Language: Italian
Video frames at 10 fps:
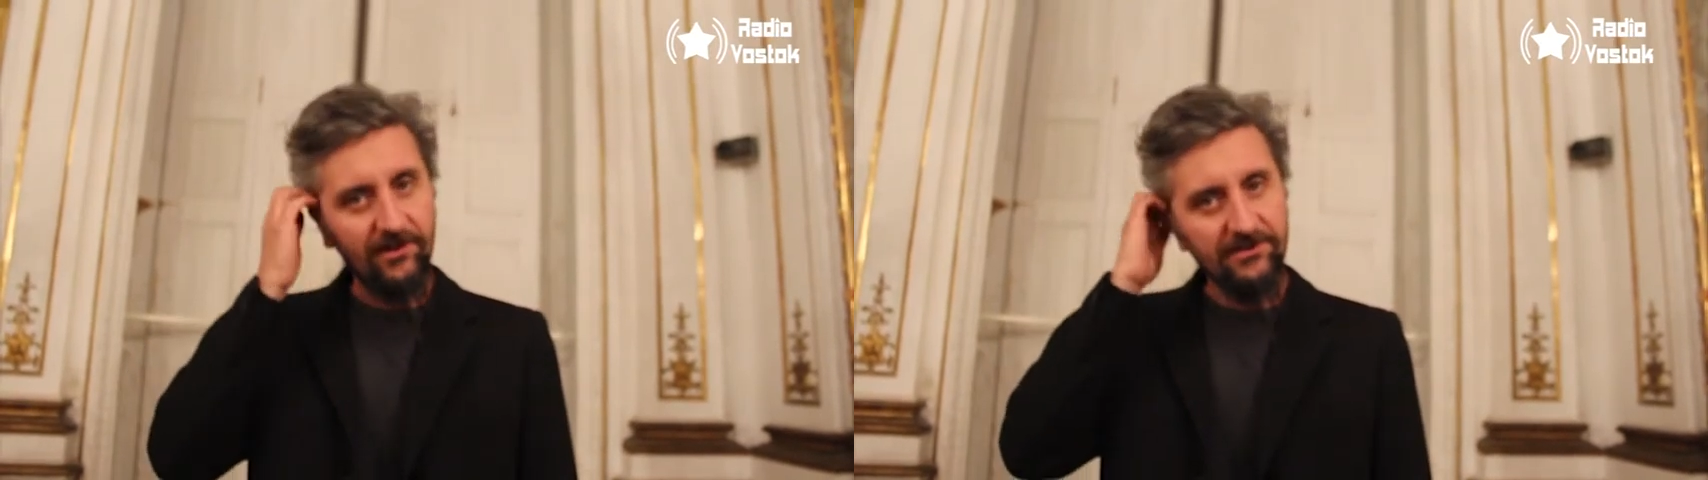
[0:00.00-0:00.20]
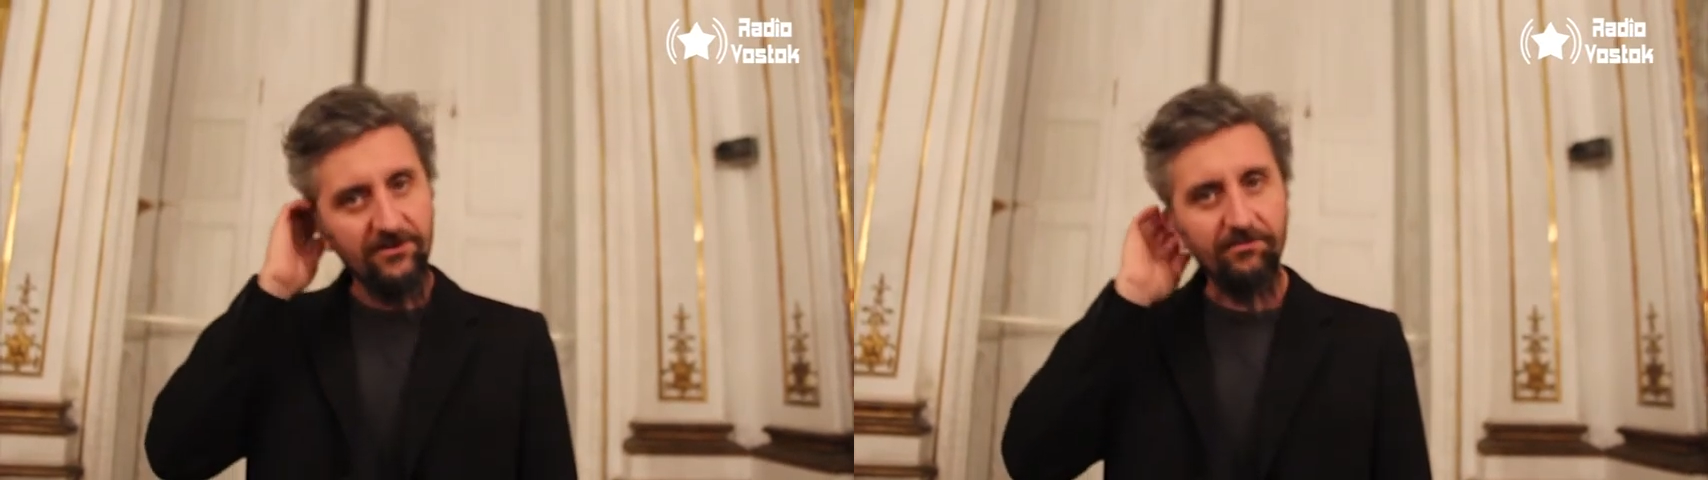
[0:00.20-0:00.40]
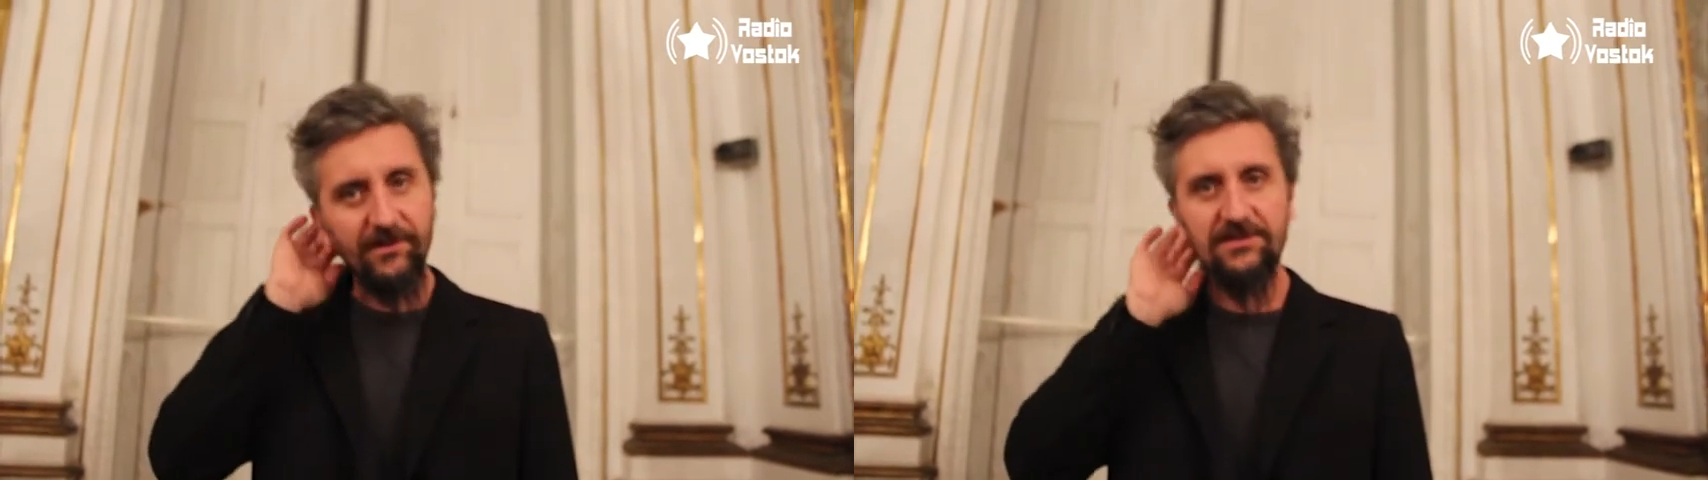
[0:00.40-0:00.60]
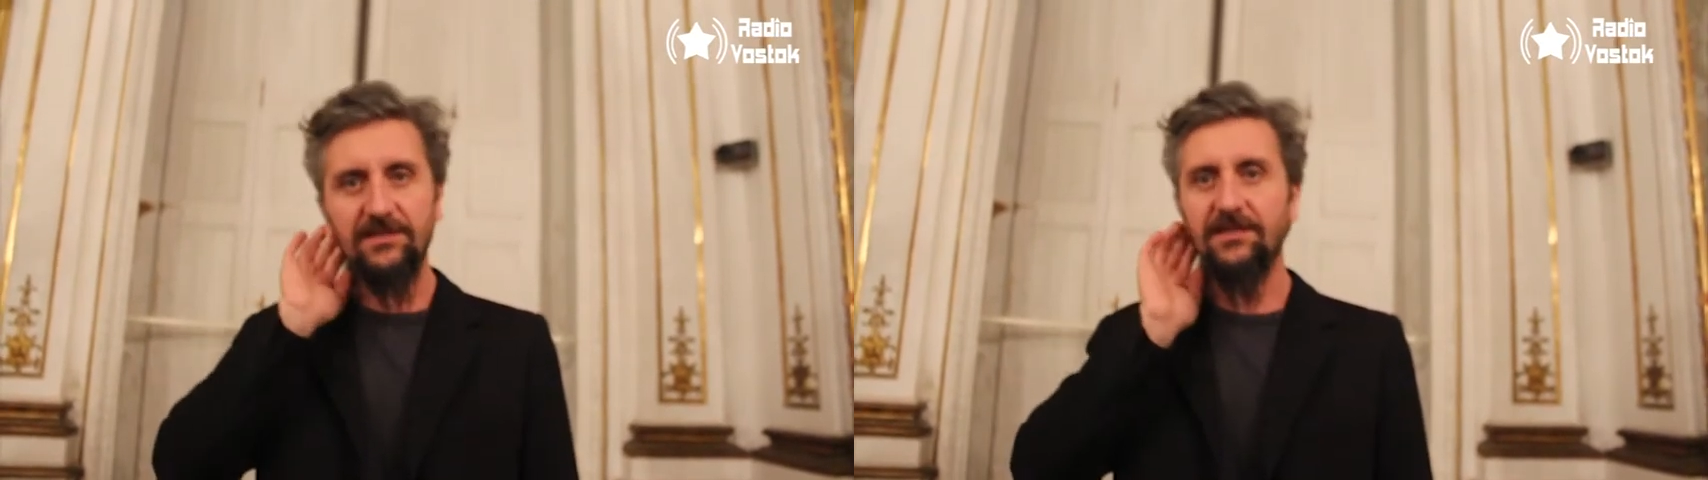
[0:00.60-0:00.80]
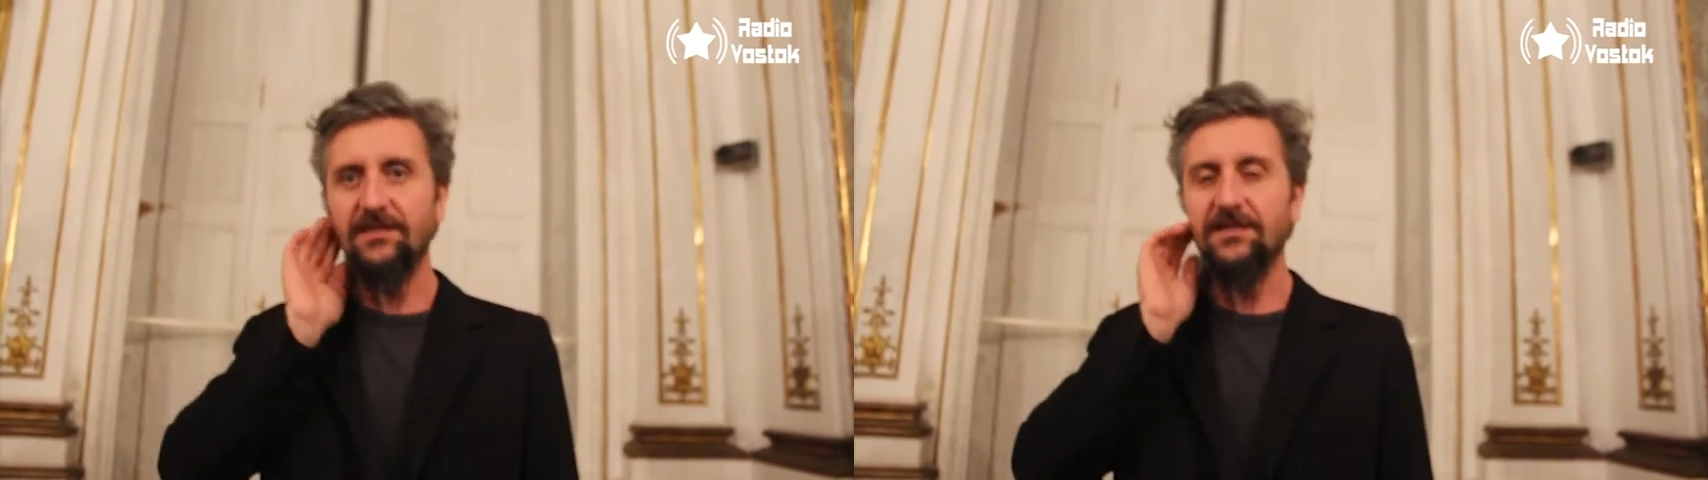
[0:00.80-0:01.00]
ad essere un
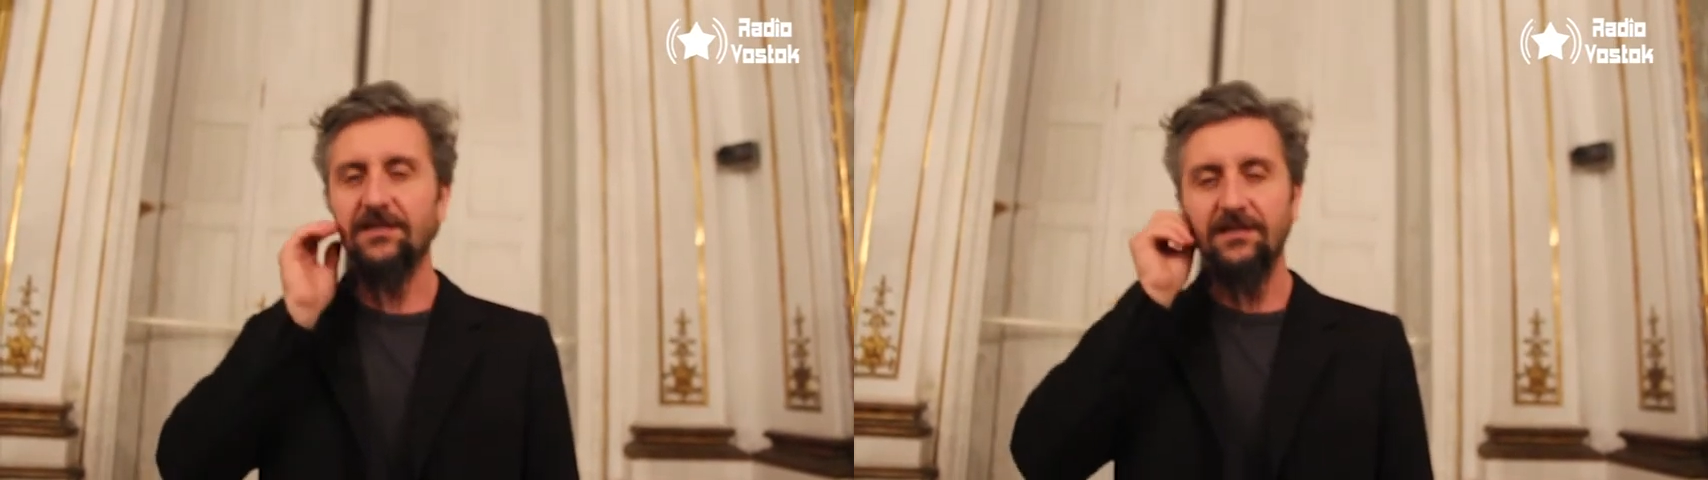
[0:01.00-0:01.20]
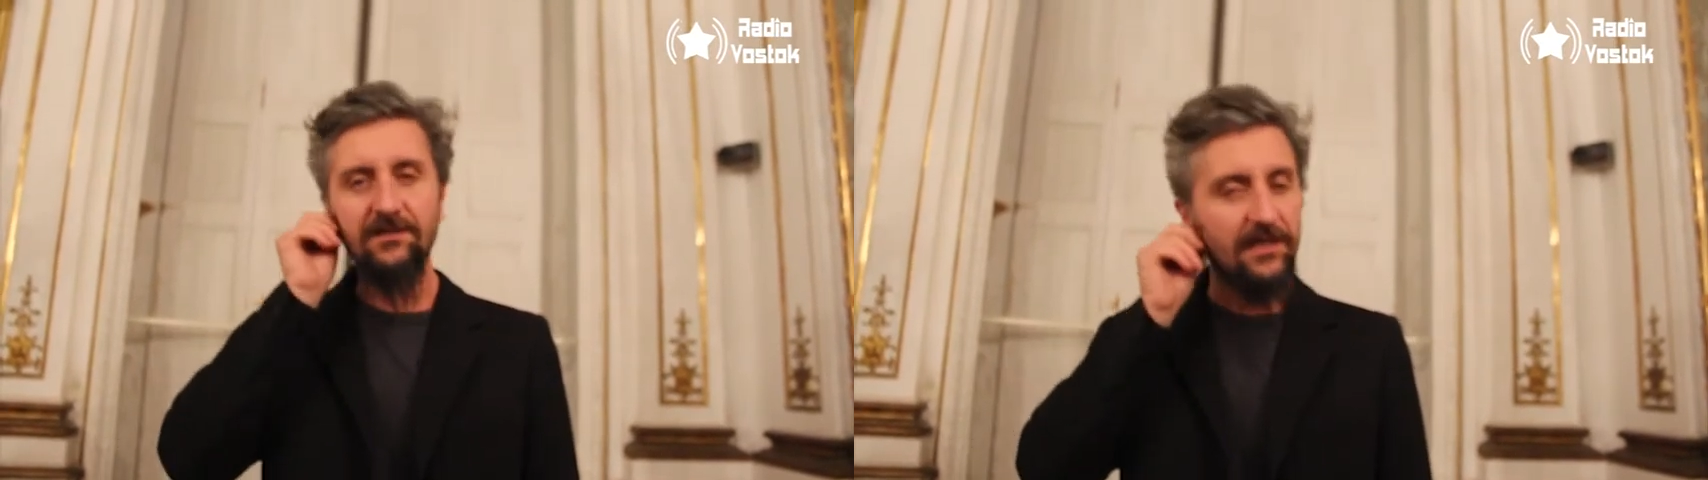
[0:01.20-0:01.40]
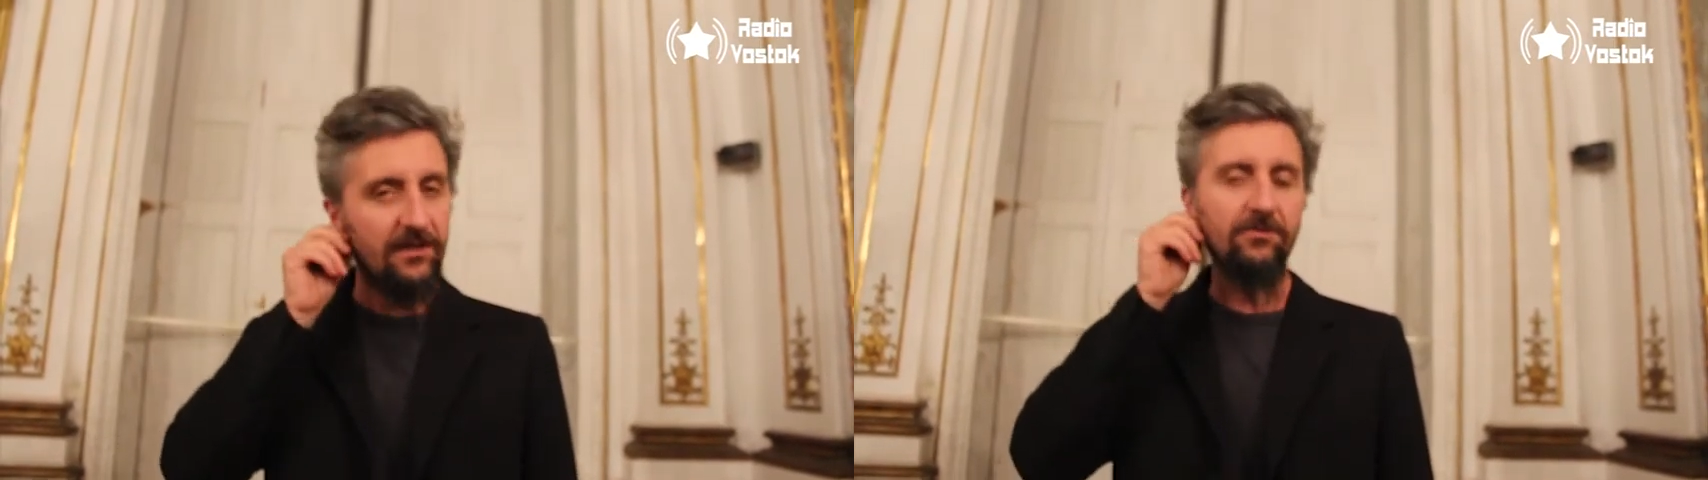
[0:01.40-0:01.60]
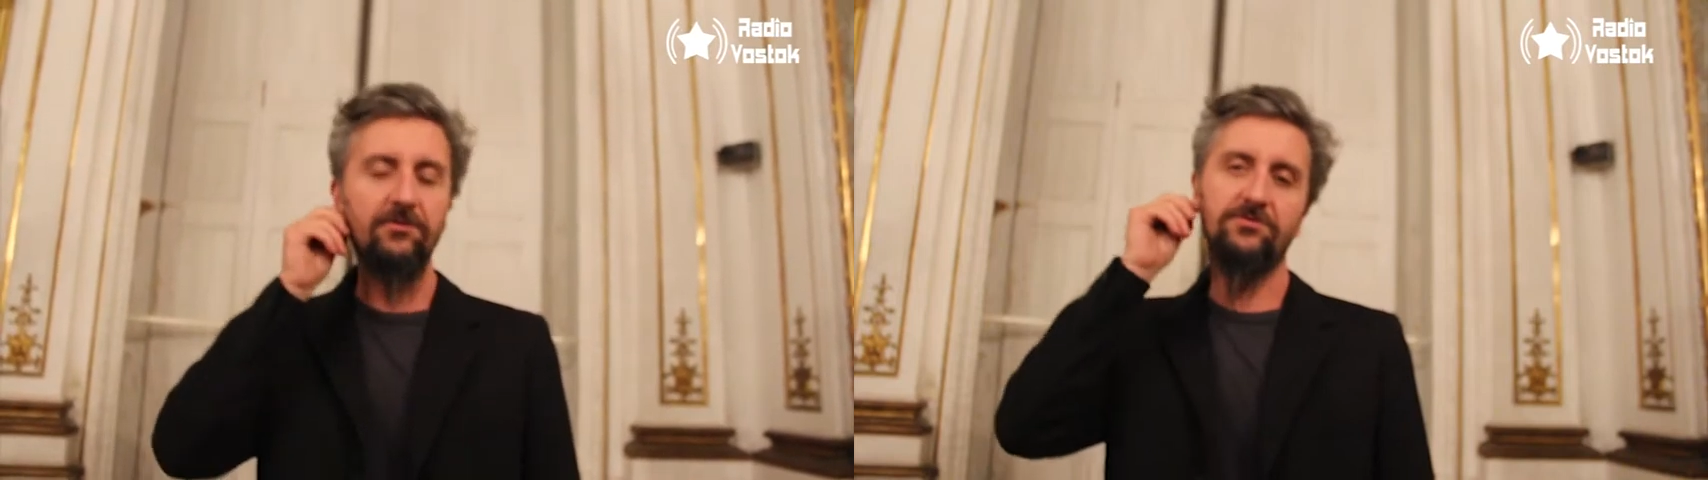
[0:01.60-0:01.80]
paese ricco,